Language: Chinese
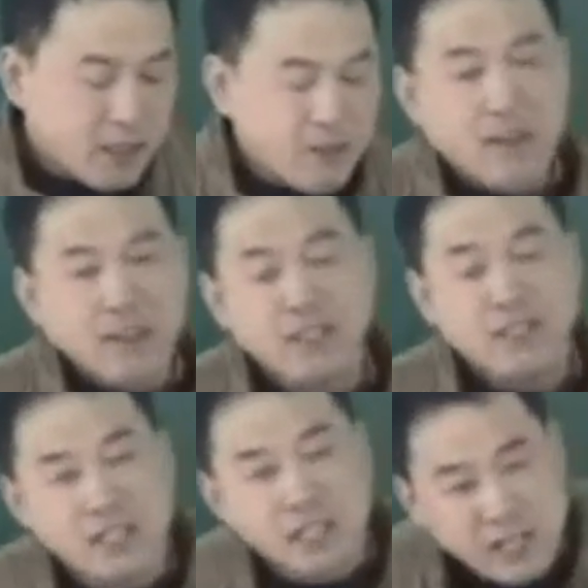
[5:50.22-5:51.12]
这个方子
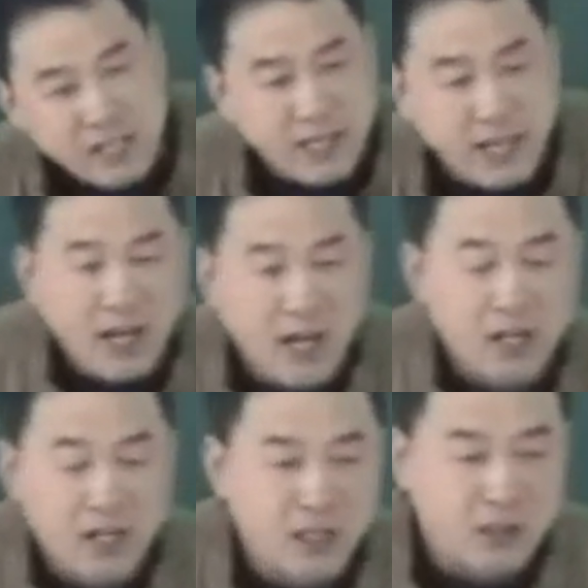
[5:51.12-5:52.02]
在现在
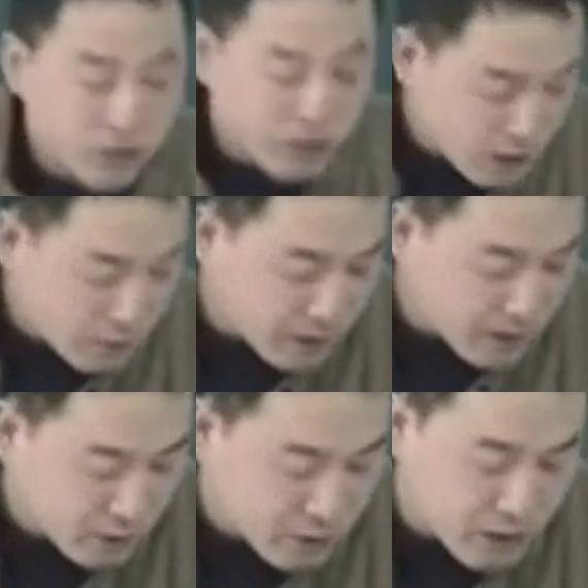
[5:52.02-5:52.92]
哈，很多热
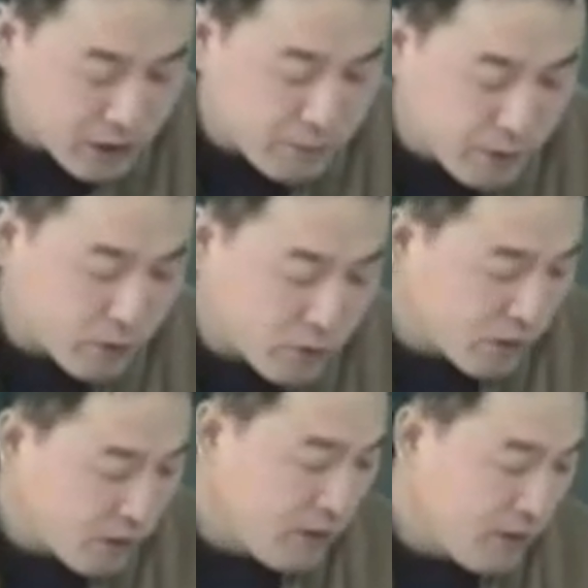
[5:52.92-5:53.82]
病后期，比如
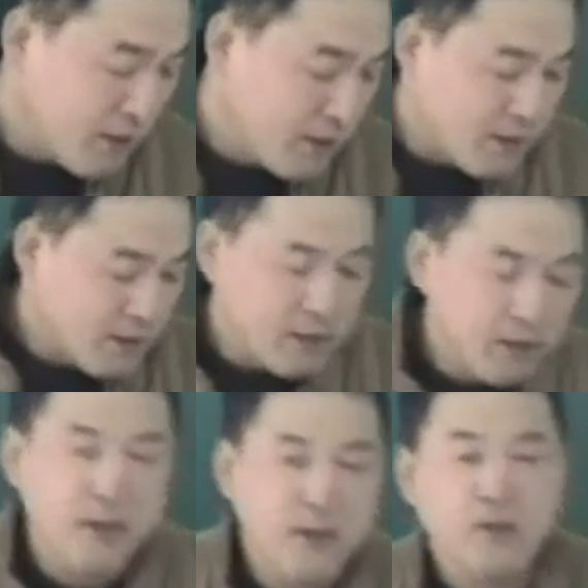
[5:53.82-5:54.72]
说，嗯，
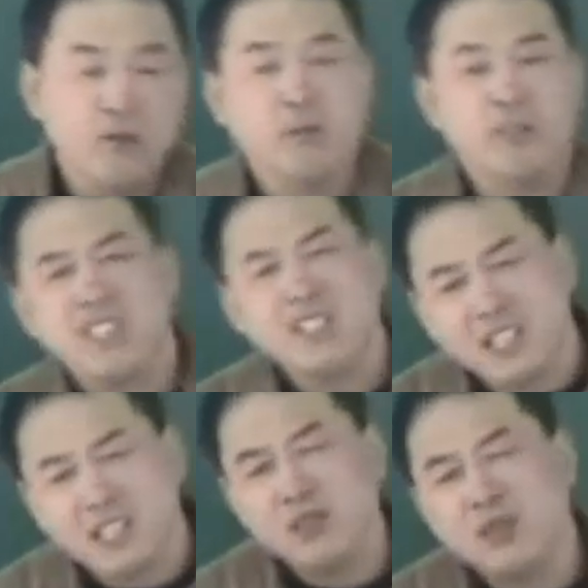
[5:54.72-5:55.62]
我们现
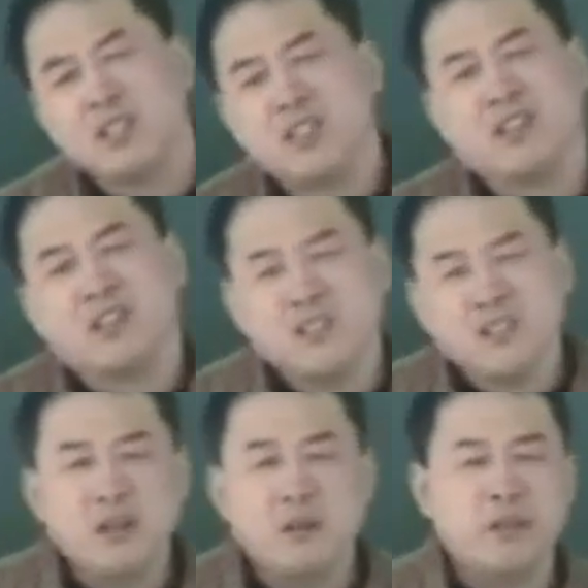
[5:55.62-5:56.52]
在临床上也
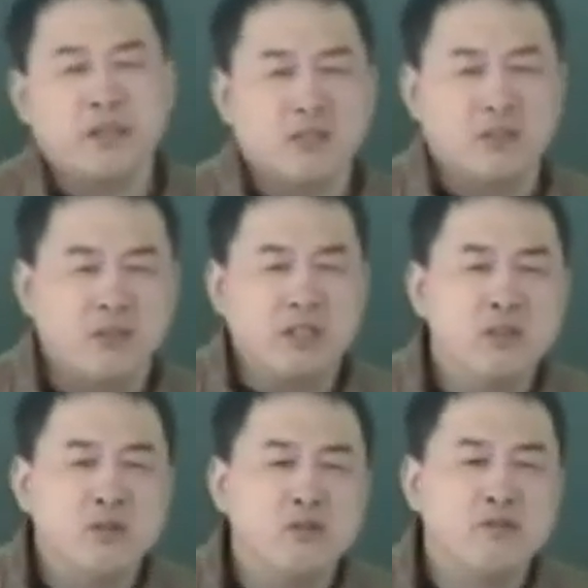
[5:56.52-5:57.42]
很少碰到这种
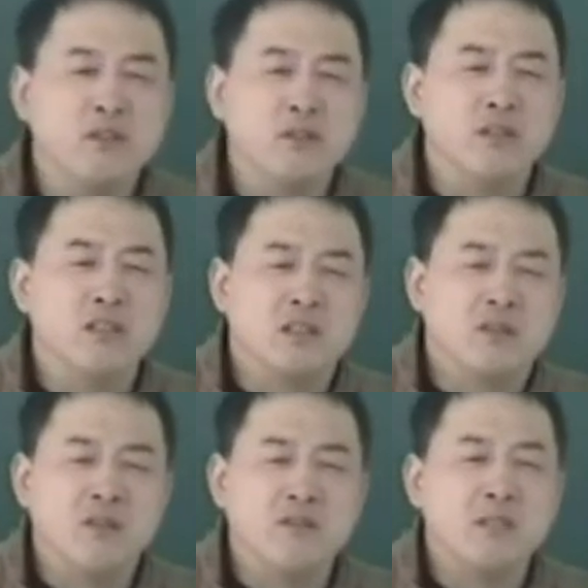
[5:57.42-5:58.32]
阴虚风动的情
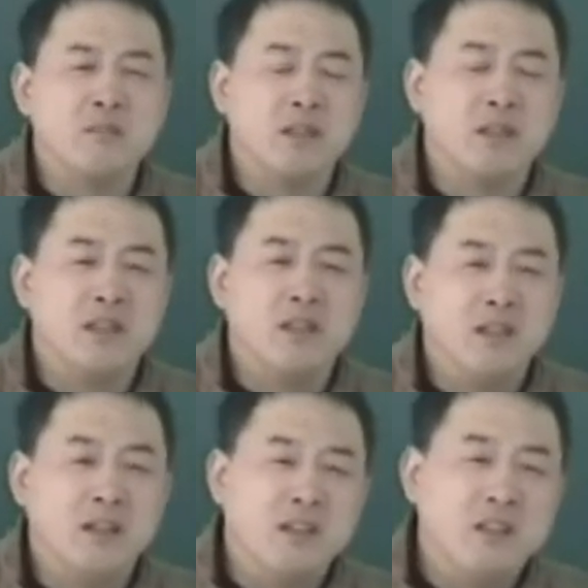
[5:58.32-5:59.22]
况，为什么呢？
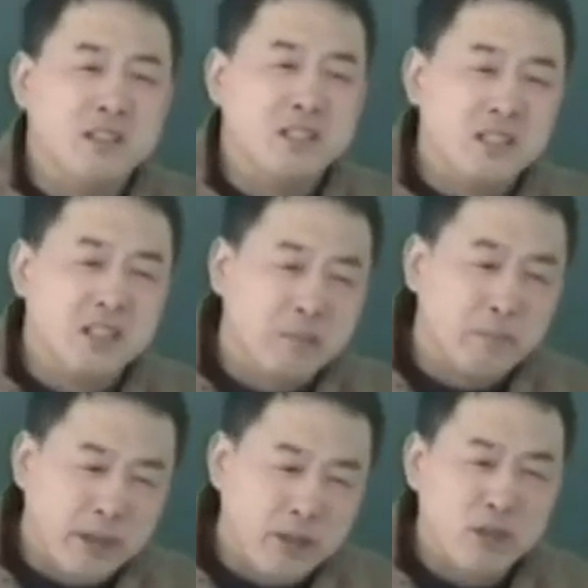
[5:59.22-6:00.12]
现在你
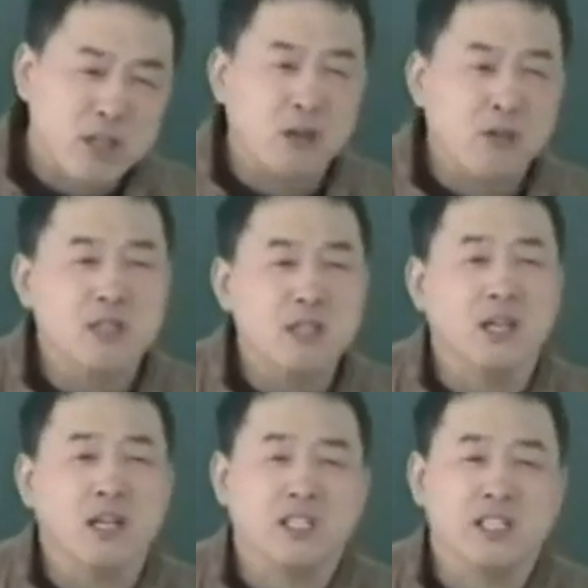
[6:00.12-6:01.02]
别说高
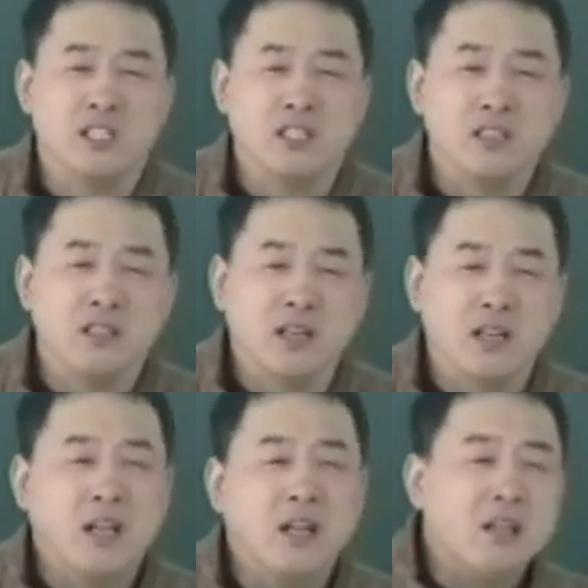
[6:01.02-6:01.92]
热了，邪热了，
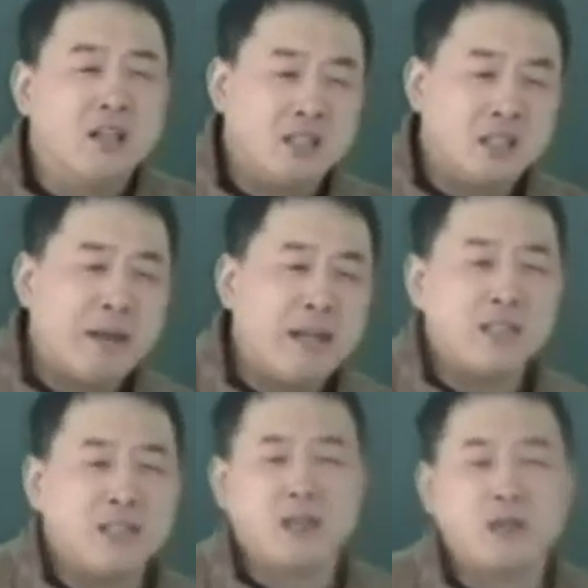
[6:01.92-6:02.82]
一般点